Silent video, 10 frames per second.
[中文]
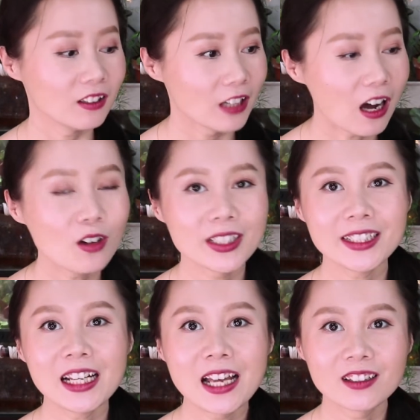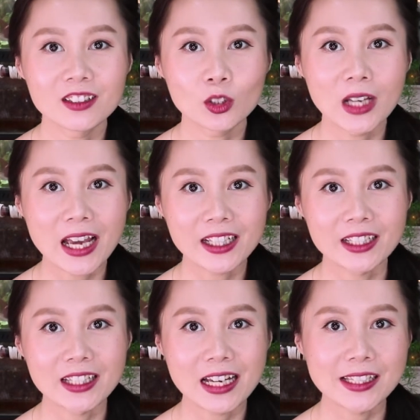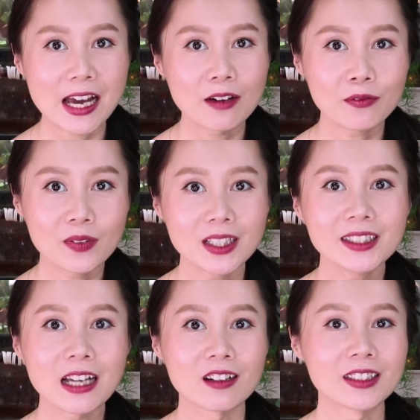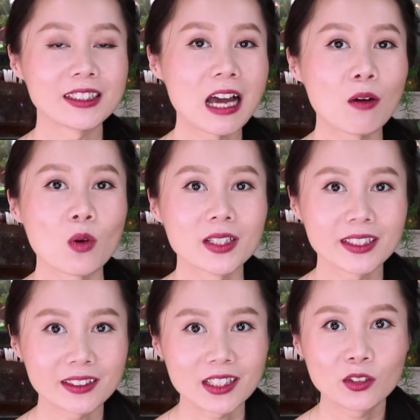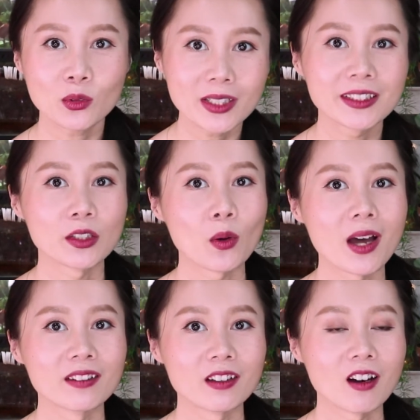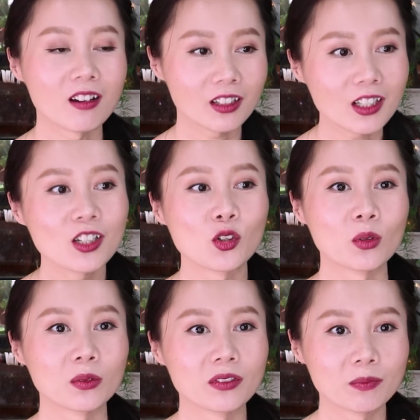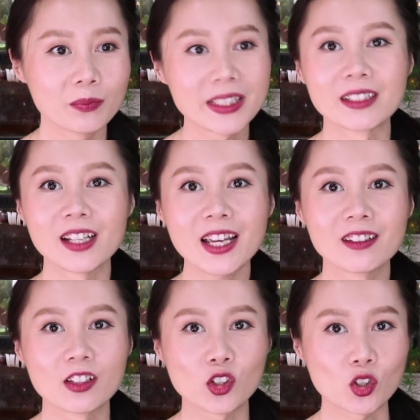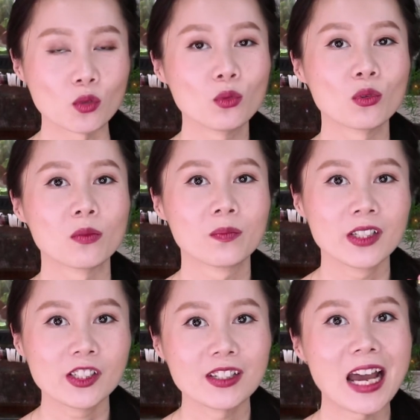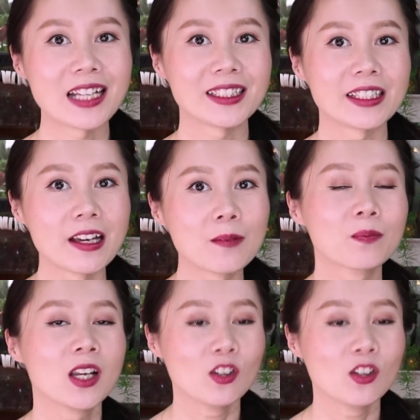然后接下来呢就来给大家分享一下我今年最喜欢的各种品类的植物是哪一些。